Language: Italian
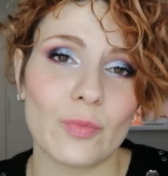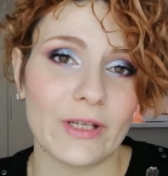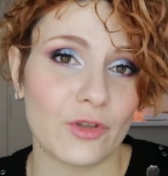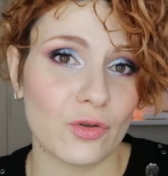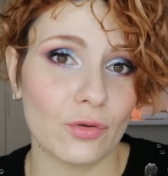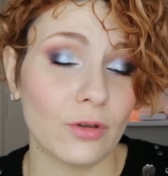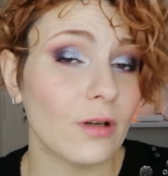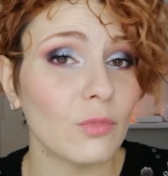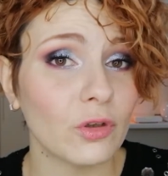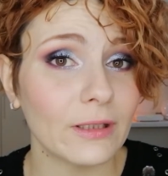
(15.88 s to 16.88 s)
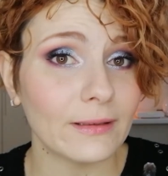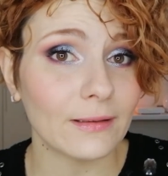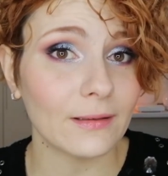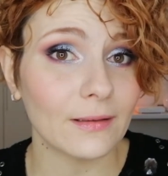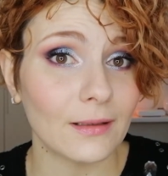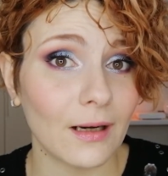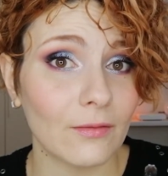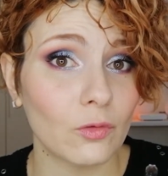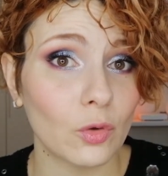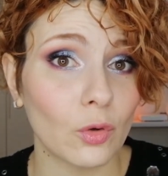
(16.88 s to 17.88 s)
spesso nel mio kit da
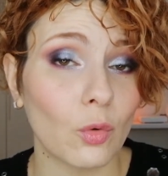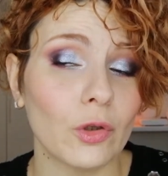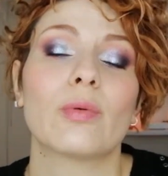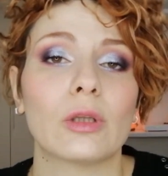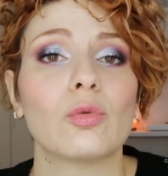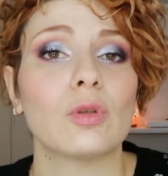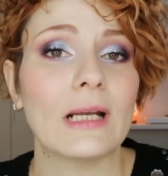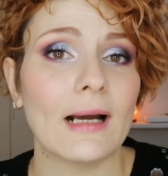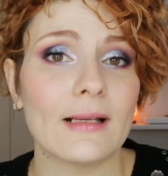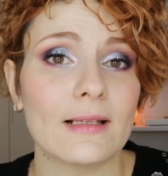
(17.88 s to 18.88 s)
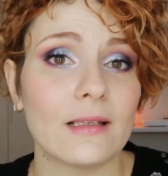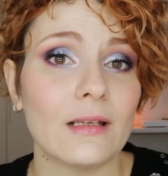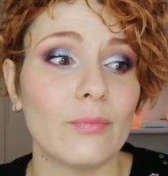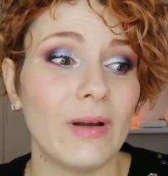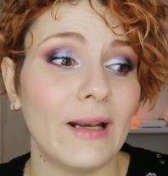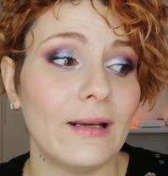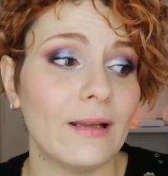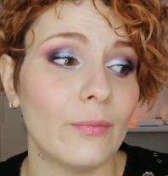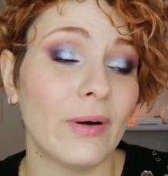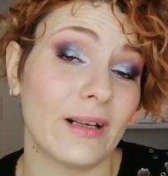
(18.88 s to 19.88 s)
lavoro, soprattutto in casi di
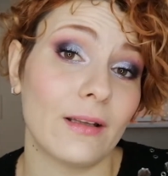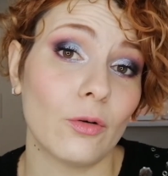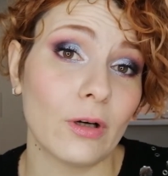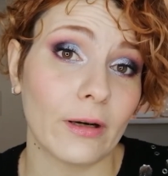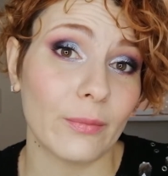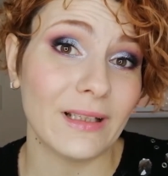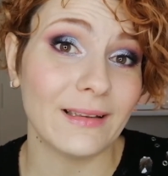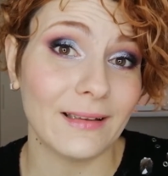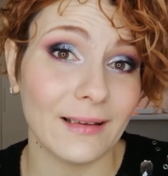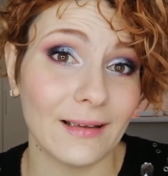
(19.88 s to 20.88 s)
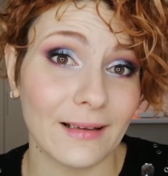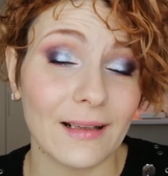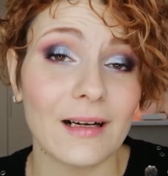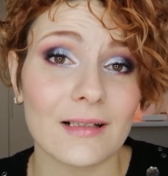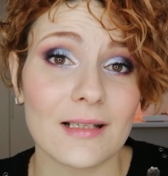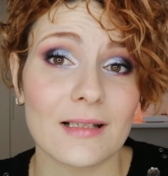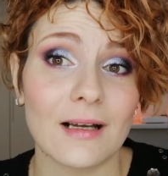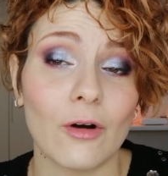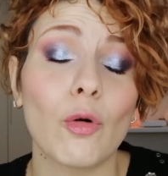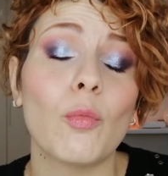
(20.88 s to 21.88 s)
pelle particolarmente
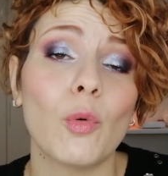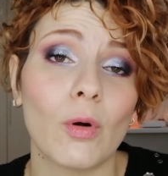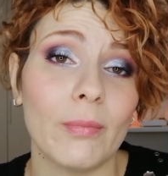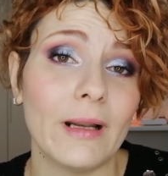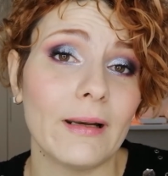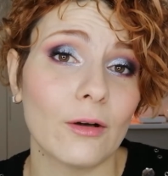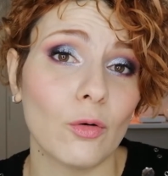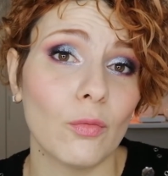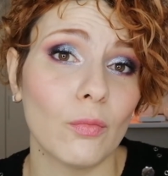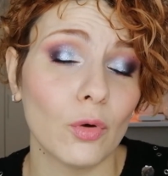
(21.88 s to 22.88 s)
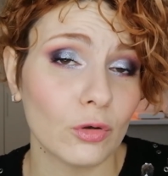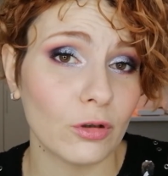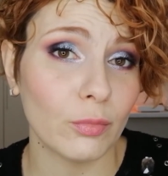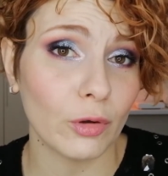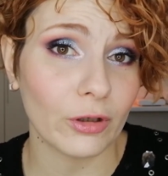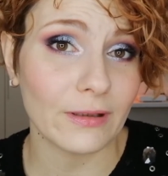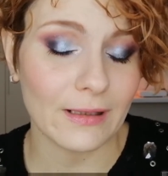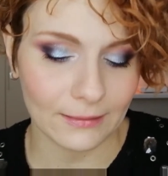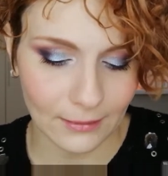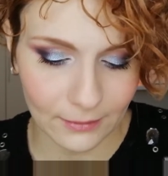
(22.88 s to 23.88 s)
grassa o comunque pelle con molti pori
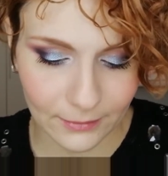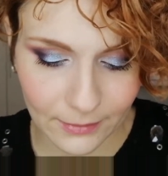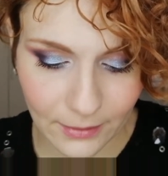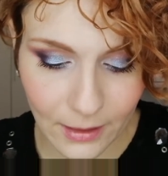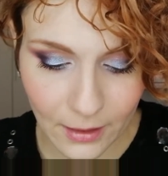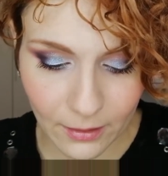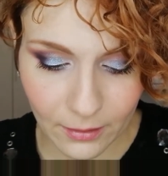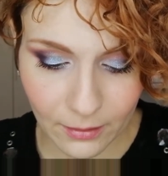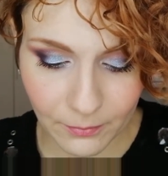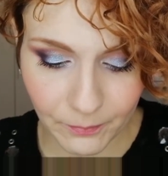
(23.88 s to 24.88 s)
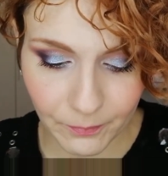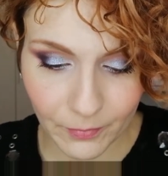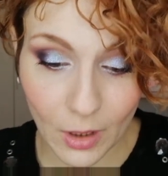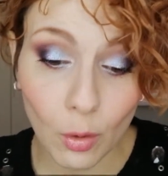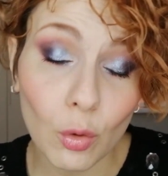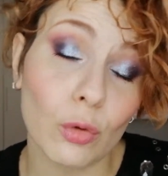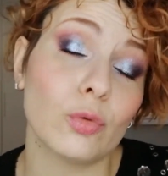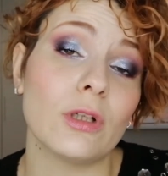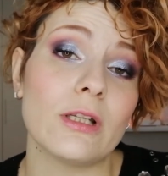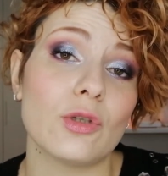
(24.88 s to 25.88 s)
dilatati, ehm, o lo
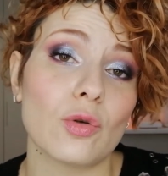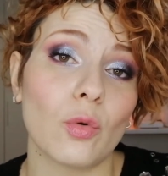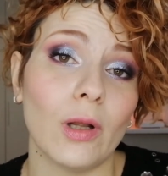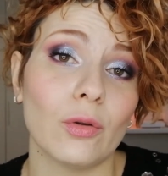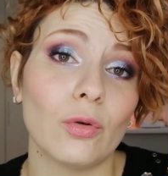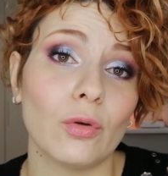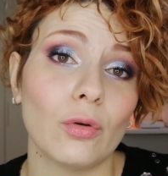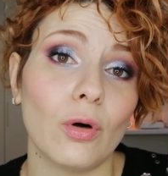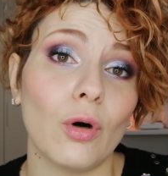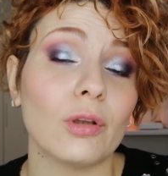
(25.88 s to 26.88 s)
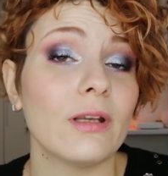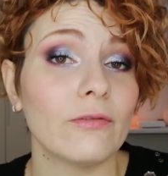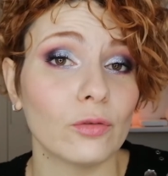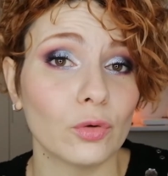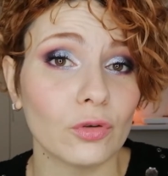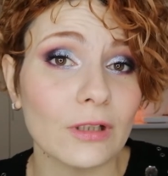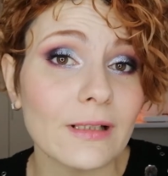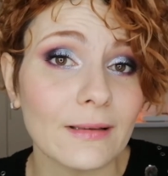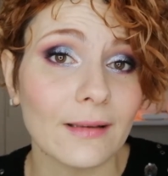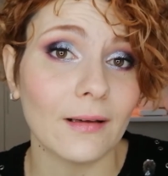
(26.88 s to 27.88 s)
utilizzo quando ho dei
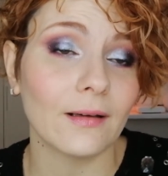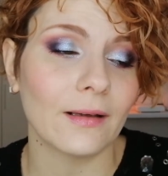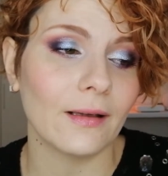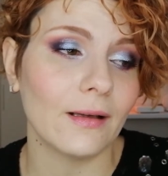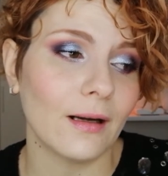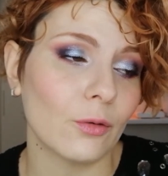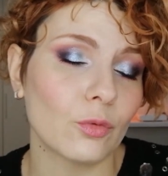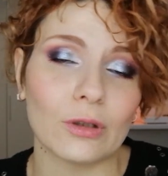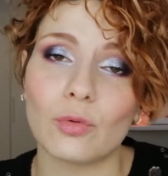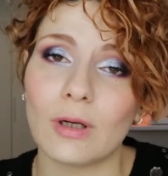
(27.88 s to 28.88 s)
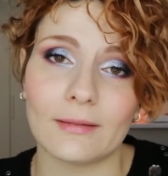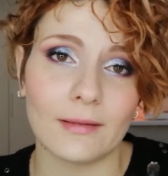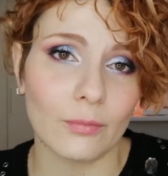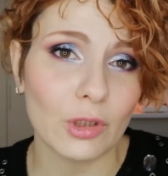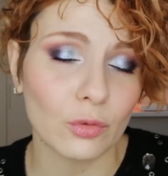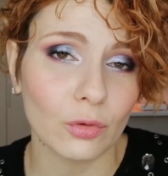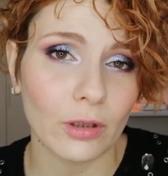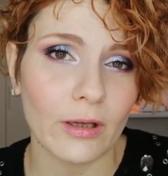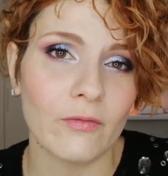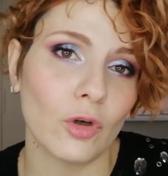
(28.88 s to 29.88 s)
fondotinta che hanno una durata
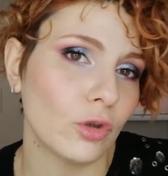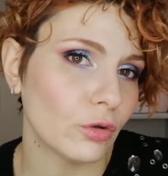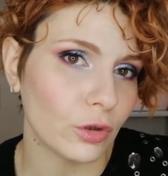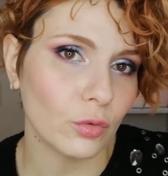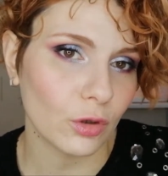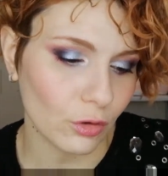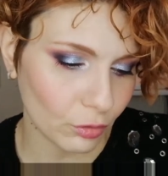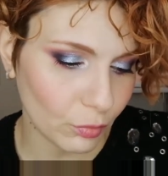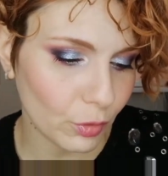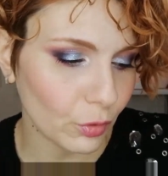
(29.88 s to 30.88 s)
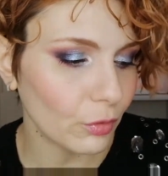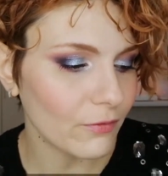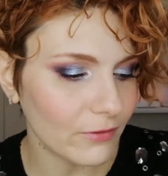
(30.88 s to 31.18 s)
minore e voglio che durino di più.